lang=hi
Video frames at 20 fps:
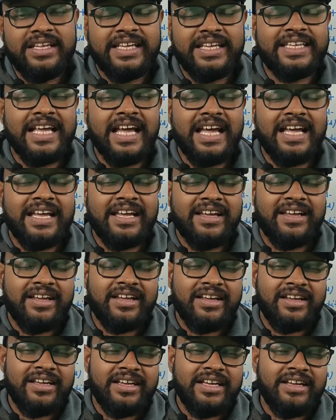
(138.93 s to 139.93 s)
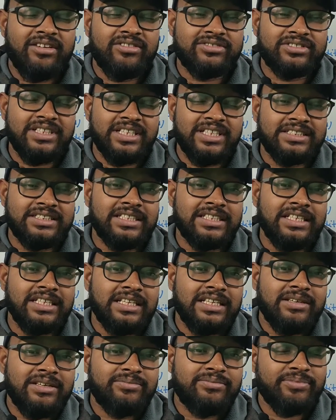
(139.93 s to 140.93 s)
ये क्या है
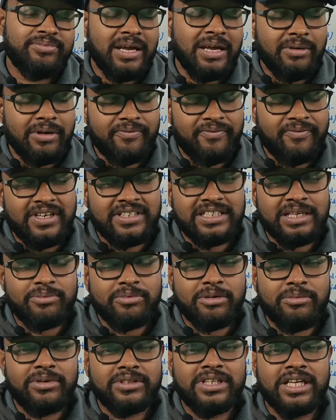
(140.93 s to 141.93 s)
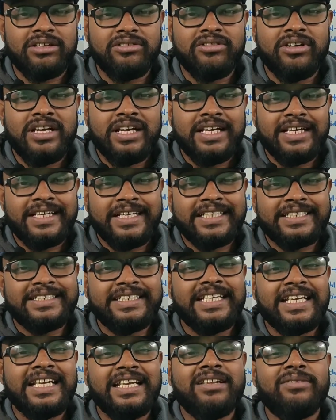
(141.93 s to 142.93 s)
ऑक्सीडेशन है मैं एक बार फिर से आपको बता दूँ
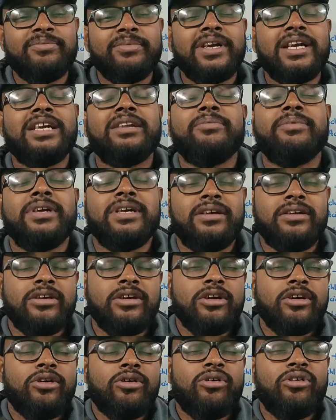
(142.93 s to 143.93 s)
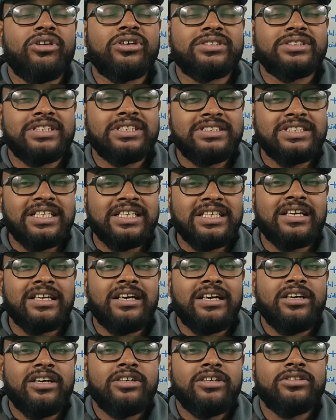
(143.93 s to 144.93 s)
किसी एलिमेंट में ऑक्सीजन
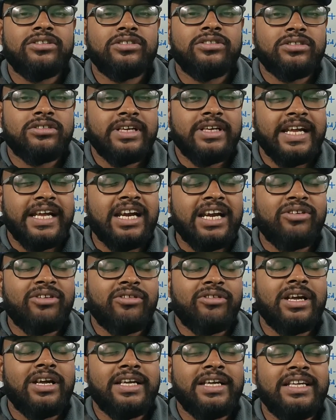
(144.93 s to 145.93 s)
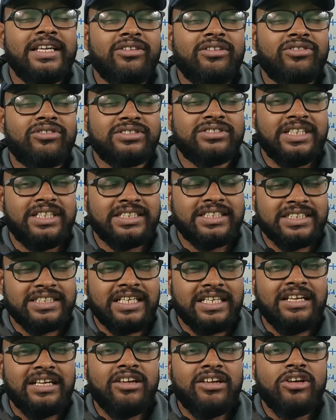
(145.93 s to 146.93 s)
का ऐड होना ही
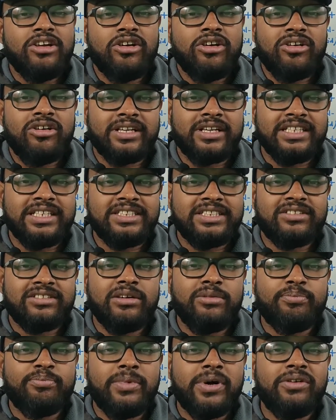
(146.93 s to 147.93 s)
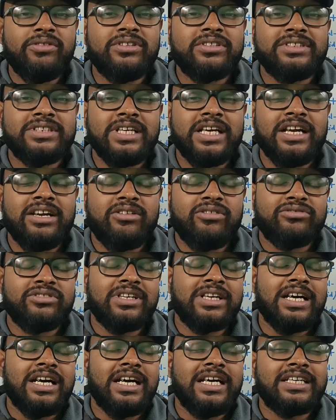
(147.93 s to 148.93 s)
ऑक्सीडेशन है और किसी कंपाउंड से
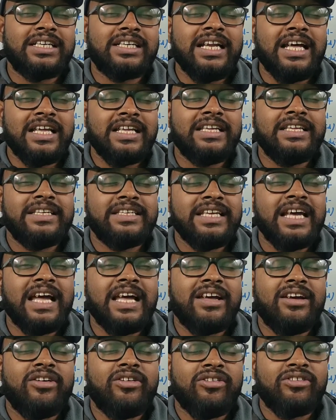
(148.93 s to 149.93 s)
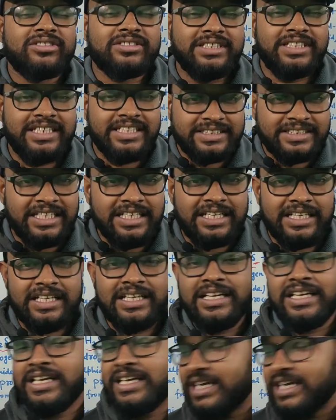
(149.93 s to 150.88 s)
हाइड्रोजन का हटना ही क्या है ऑक्सीडेशन है